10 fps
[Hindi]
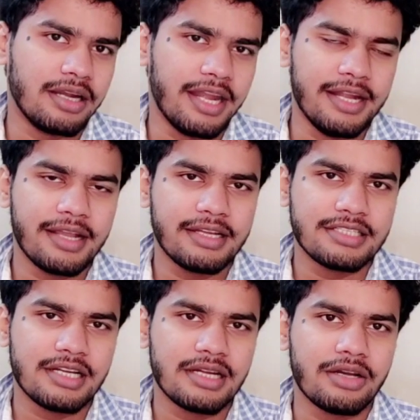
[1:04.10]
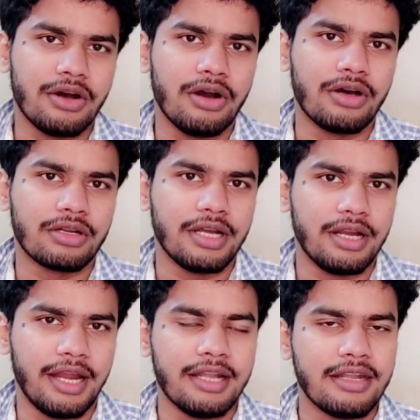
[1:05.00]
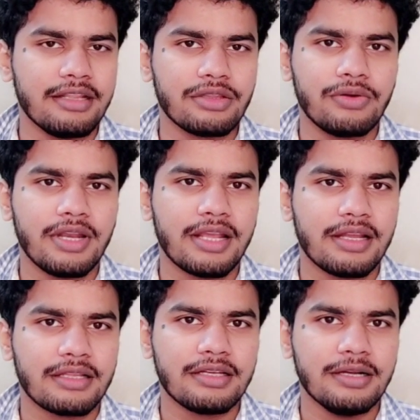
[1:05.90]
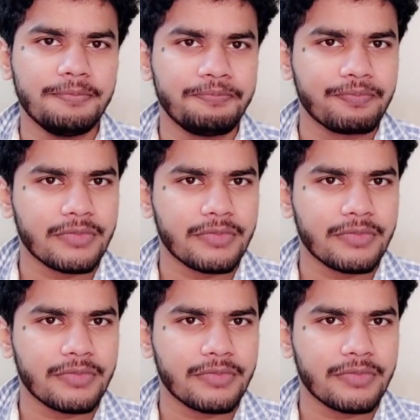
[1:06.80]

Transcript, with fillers: नीट का रिज़ल्ट और एट्टीन को निकला था